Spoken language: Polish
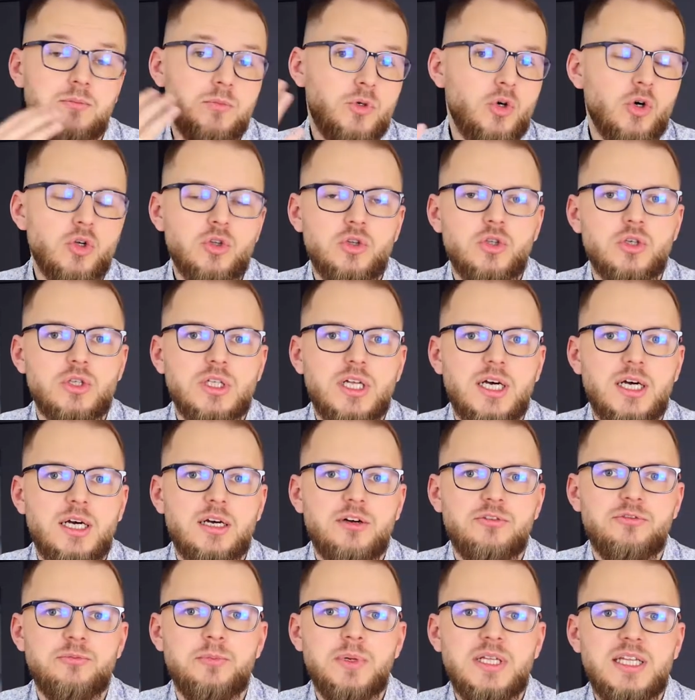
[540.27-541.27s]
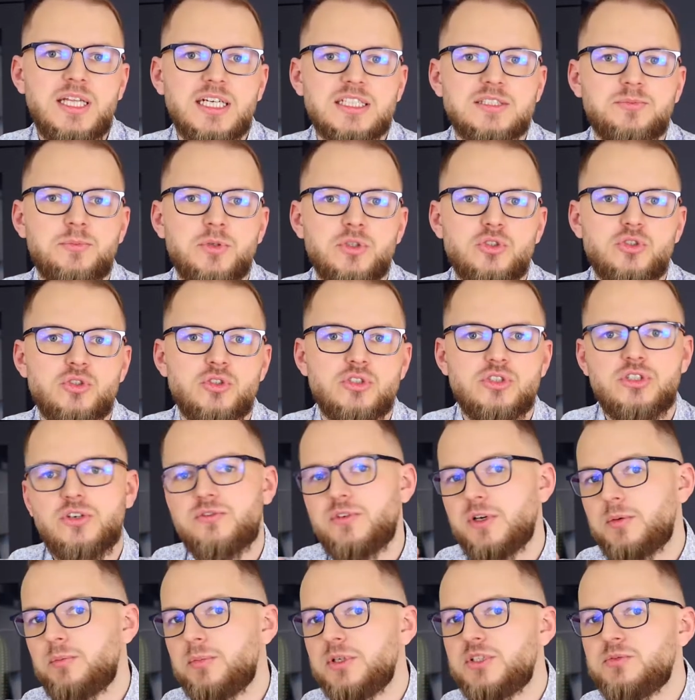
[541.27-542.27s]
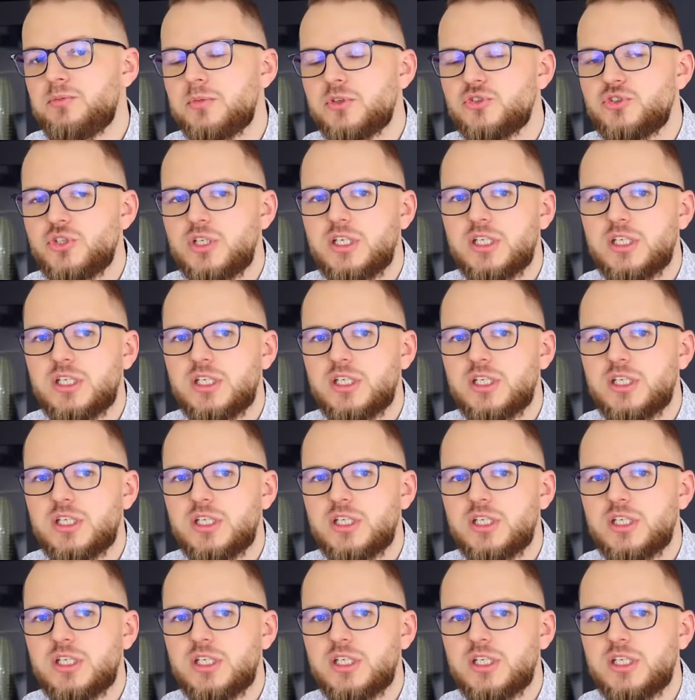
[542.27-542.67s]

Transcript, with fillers: Konto na, w mediach społecznościowych, być może